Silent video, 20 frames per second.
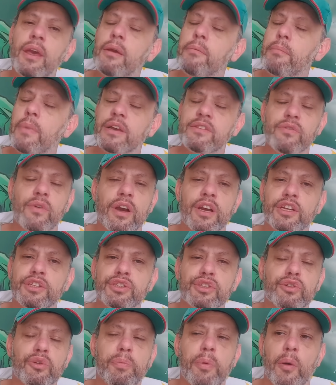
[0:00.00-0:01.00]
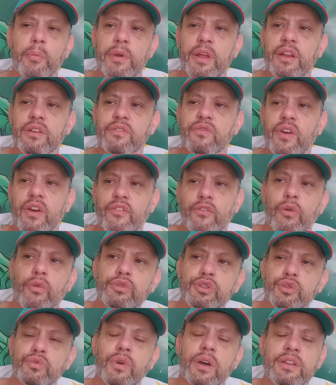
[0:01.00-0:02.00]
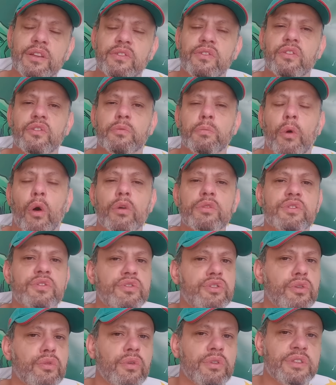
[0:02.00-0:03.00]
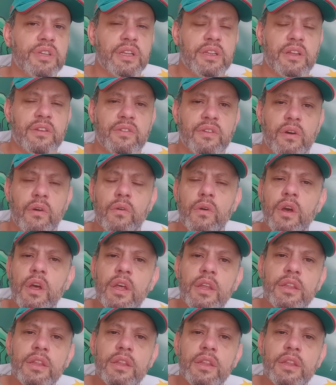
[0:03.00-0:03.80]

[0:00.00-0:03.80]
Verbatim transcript: Mas eu acredito que o Palmeiras vai continuar nesses moldes de contratação,